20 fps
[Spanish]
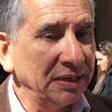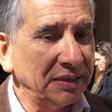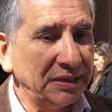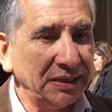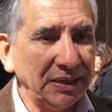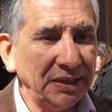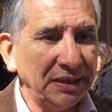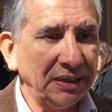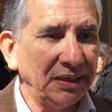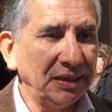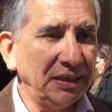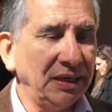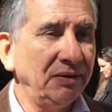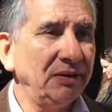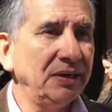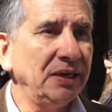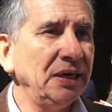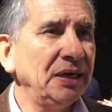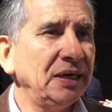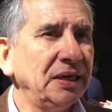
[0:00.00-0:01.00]
Sí, la
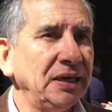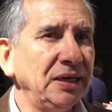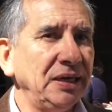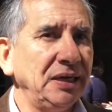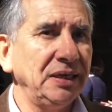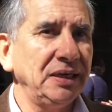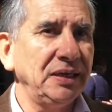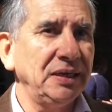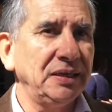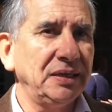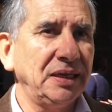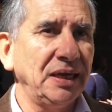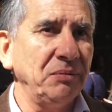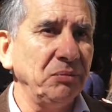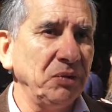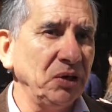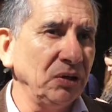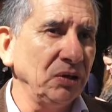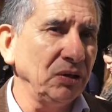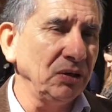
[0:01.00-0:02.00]
verdad es que
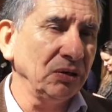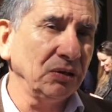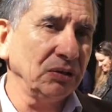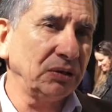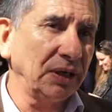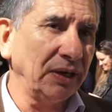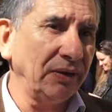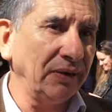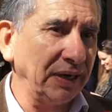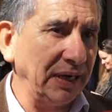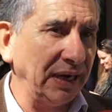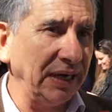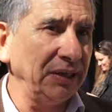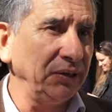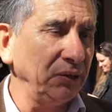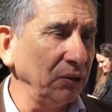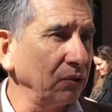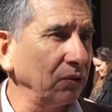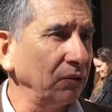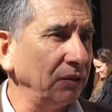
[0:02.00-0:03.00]
estamos
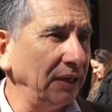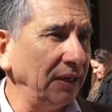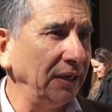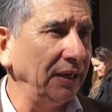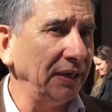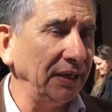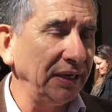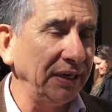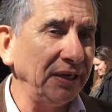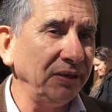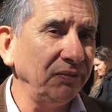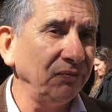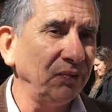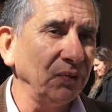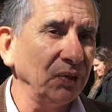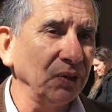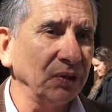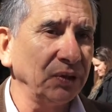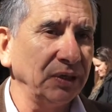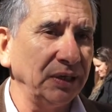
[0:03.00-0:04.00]
trabajando con el
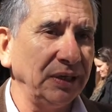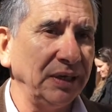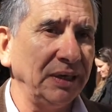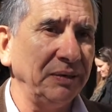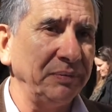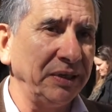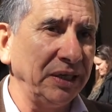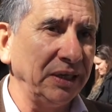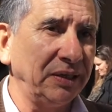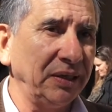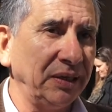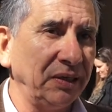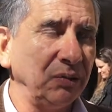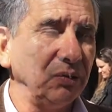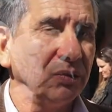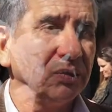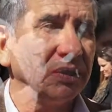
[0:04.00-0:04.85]
INFO y el Ministerio de